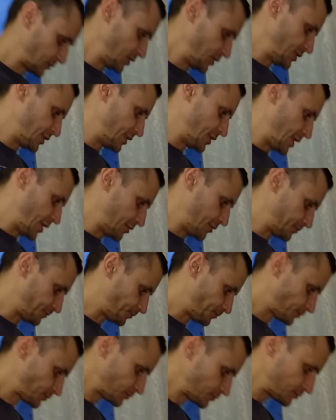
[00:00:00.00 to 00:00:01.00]
Не знаю.
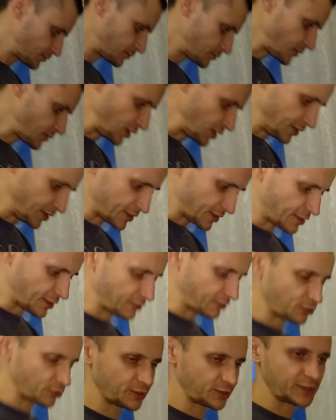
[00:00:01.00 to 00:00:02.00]
Это
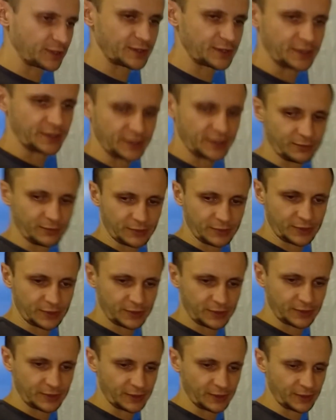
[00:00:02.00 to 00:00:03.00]
сковородка с этим,
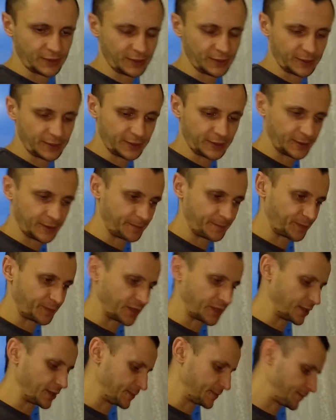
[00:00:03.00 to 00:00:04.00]
с... Э,
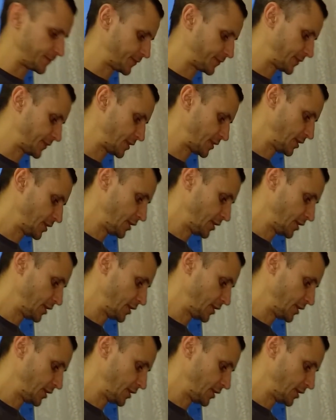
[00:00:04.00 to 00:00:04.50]
антипригарным?